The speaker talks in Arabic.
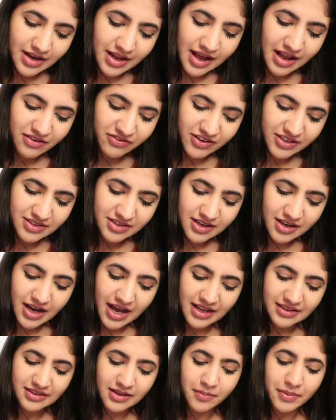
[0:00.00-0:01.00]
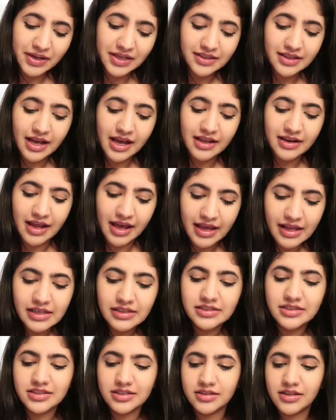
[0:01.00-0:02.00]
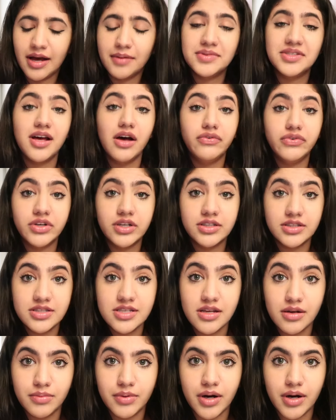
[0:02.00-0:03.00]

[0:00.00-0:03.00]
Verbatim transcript: انا هالفتره حتى بعيده عن عائلتي عم سافر كتير